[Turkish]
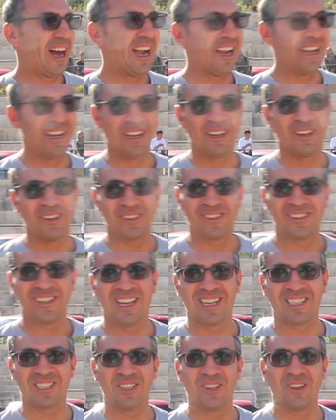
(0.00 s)
Aynen,
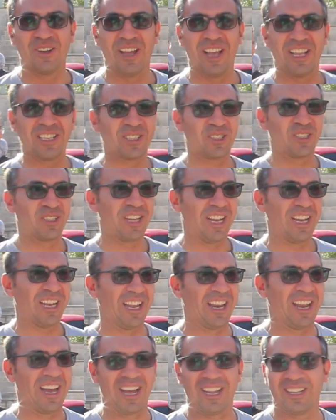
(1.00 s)
yaşıyor. Eski
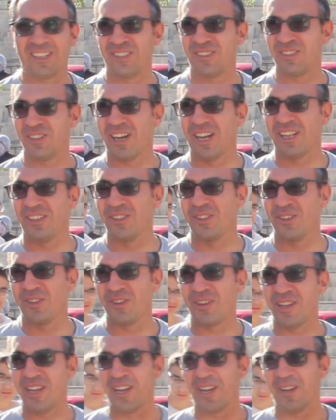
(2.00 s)
şeyleri anı-
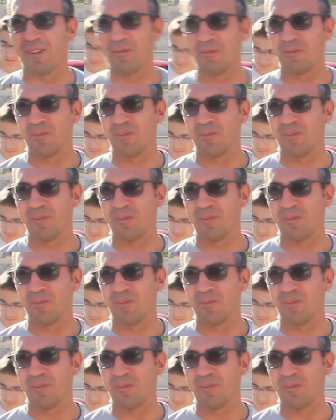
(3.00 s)
andırıyor yani.